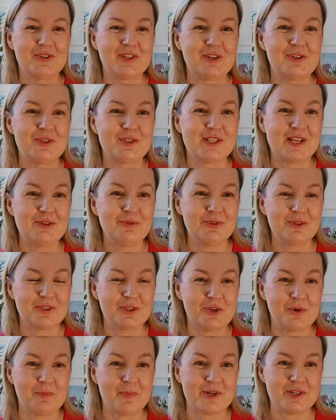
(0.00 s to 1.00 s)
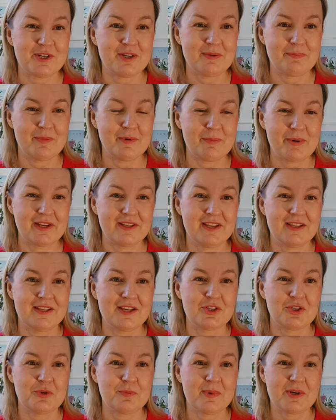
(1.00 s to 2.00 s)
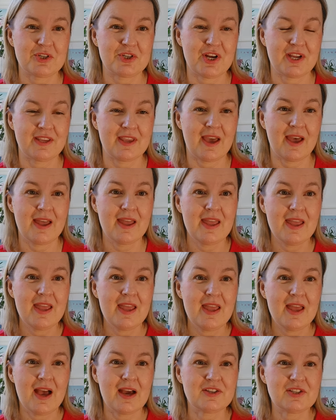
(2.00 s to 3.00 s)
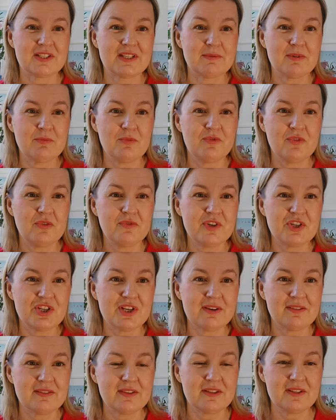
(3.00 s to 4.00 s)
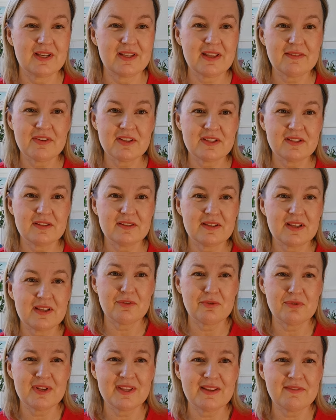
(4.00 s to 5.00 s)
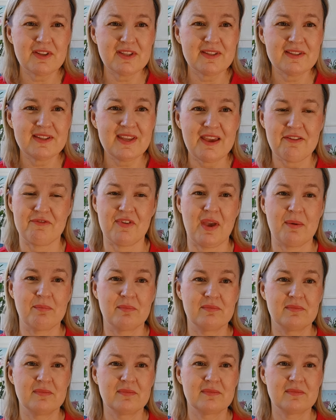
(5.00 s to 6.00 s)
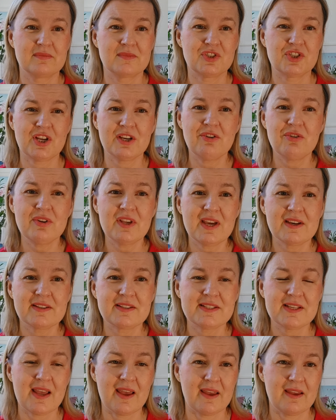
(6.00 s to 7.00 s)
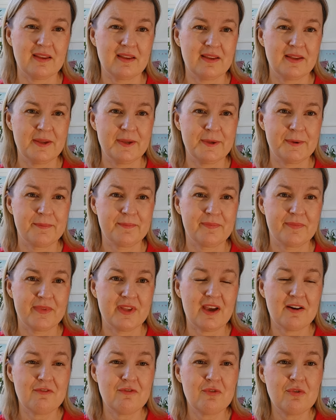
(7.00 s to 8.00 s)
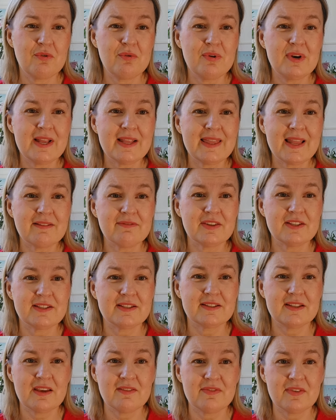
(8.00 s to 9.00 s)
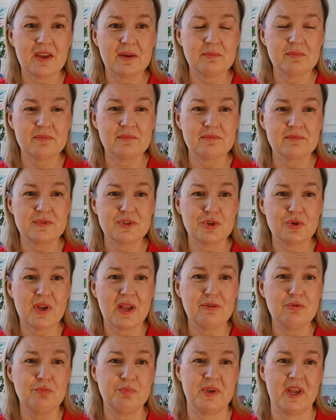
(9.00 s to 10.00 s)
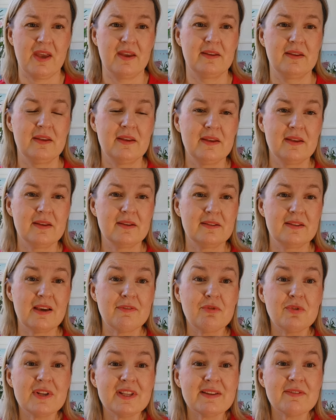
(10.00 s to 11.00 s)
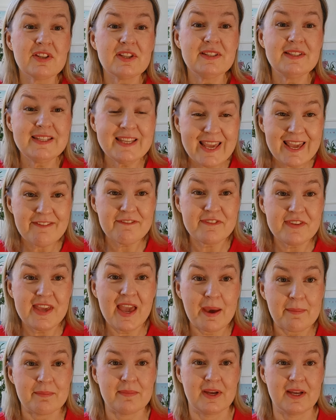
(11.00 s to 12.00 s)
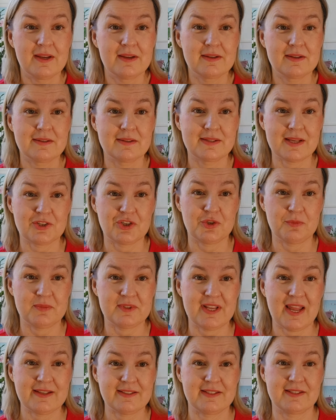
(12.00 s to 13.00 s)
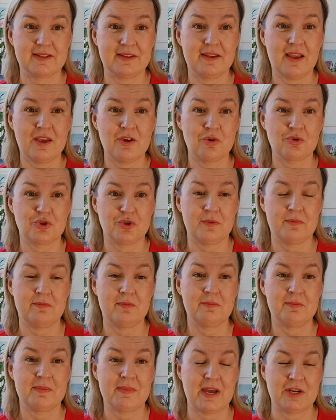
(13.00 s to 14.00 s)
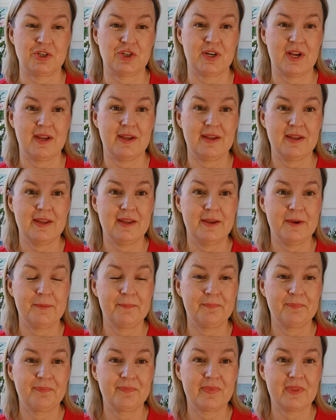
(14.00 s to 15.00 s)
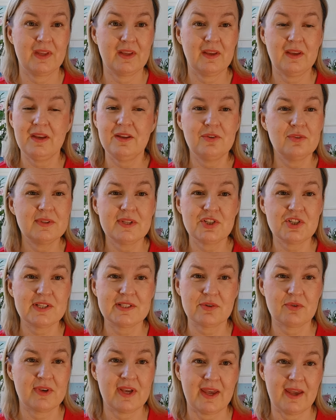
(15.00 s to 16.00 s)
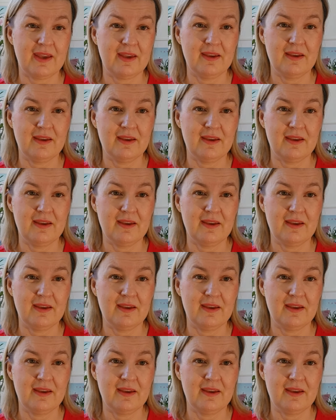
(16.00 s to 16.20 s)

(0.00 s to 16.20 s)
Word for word: do tego celu, do tego pragnienia czy marzenia, a czasami mówią, wiesz, ja, ja, nawet, w ogóle nawet nie wiem, czego ja chcę. Ja w ogóle nawet nie wiem, co ja lubię. Ja w ogóle nawet nie wiem, za czym tęsknię i o czym marzę. I to też jest ok.